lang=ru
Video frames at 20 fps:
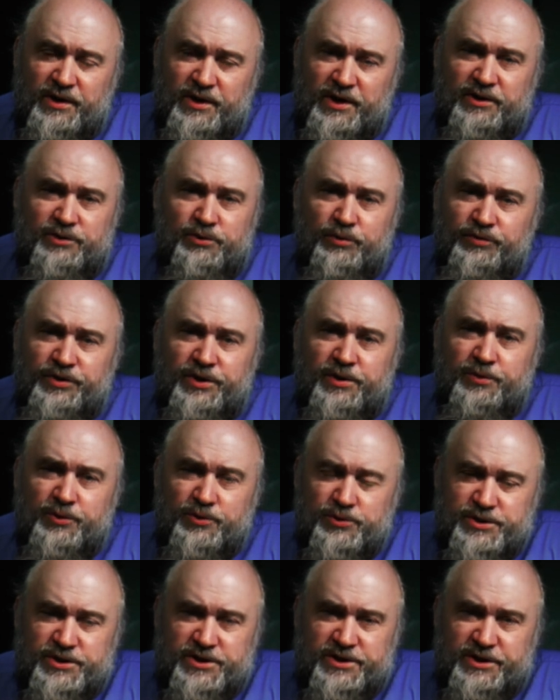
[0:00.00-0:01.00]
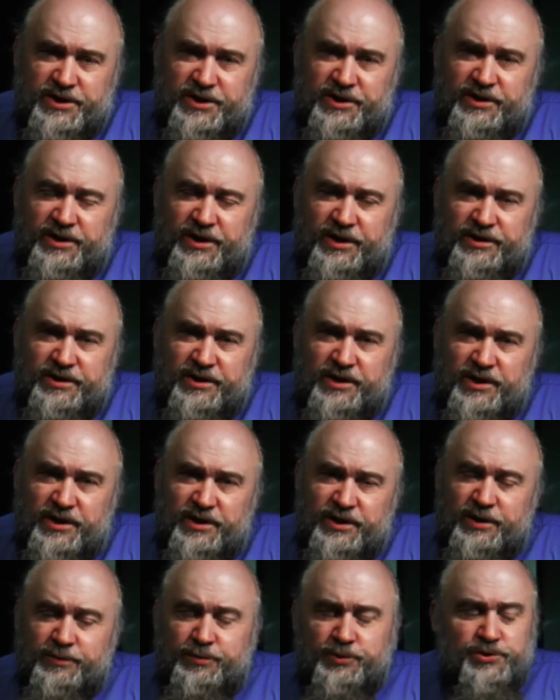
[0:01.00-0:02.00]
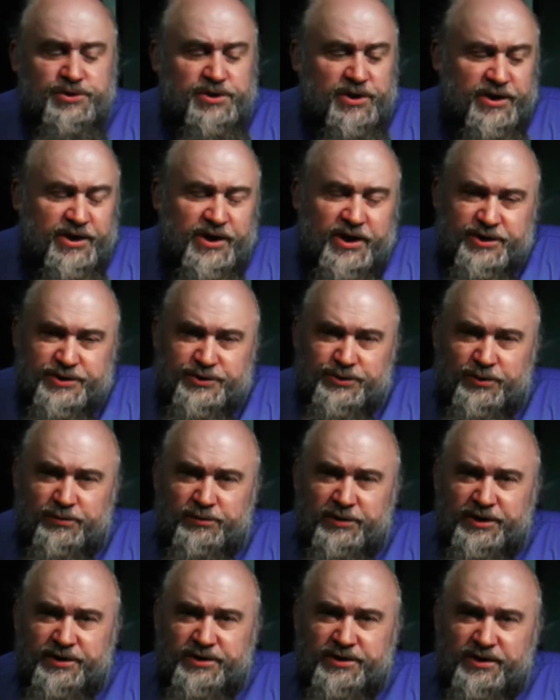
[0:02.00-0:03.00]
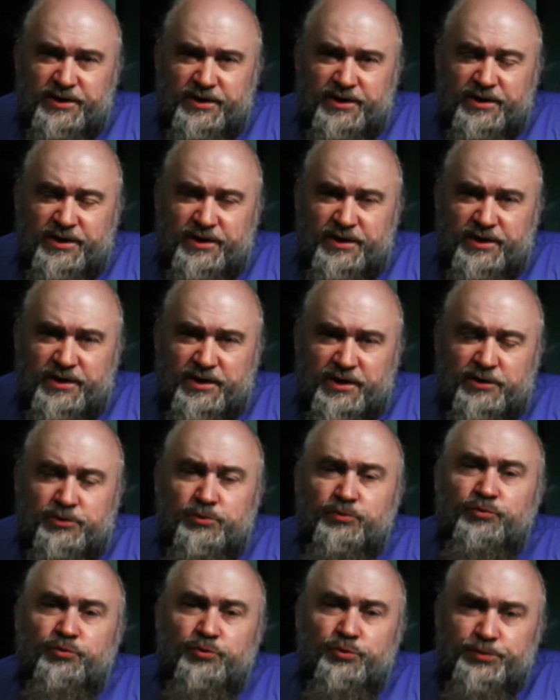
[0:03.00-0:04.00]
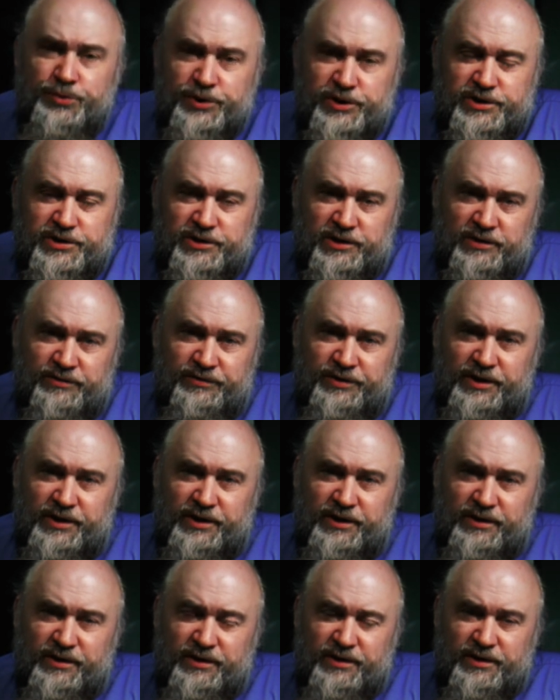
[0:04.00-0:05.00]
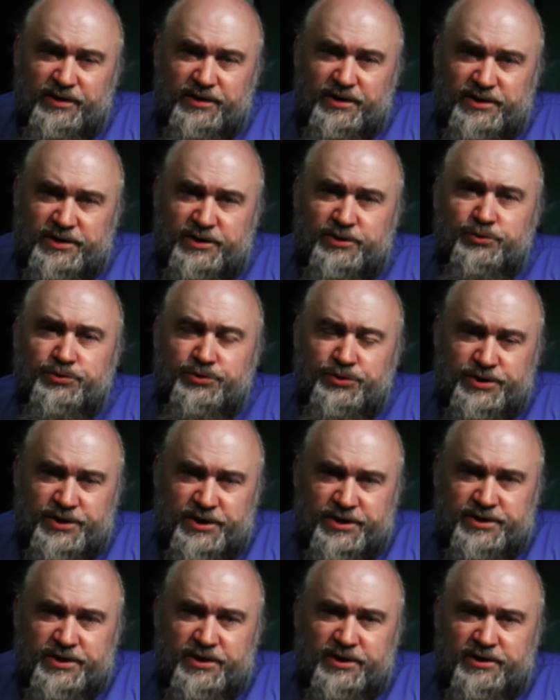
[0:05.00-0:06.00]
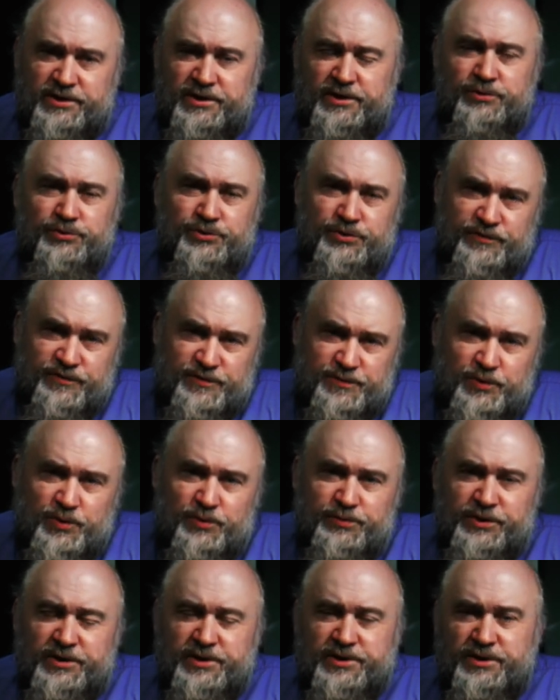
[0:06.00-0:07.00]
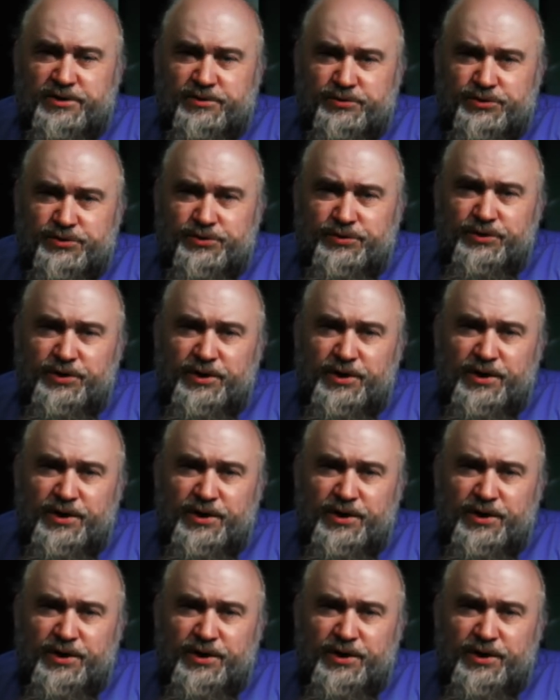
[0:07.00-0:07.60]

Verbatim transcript: готовы не просто закидать, не просто грязью облить, готова убить человека за то, что сказала, за то, что вспомнила, за то, что...